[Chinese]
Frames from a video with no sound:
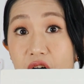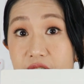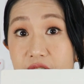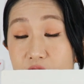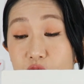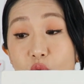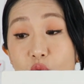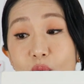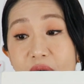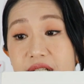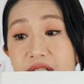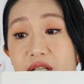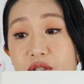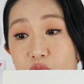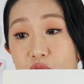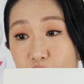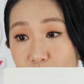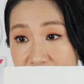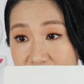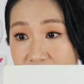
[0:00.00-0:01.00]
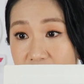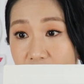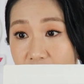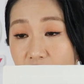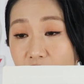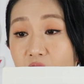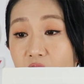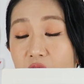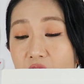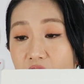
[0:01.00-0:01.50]
啊，是一种维生素 E
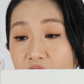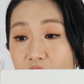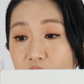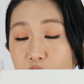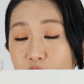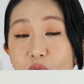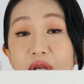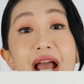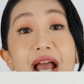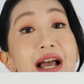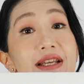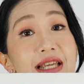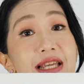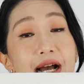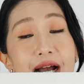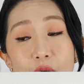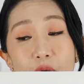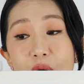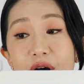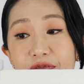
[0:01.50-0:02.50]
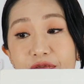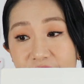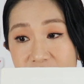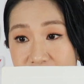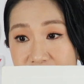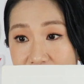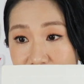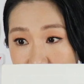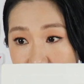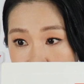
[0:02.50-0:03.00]
哈、啊，呃，对抗氧化非
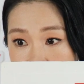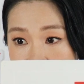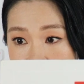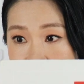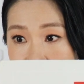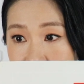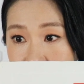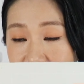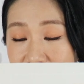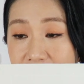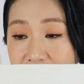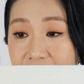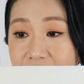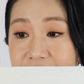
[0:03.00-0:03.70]
常有效。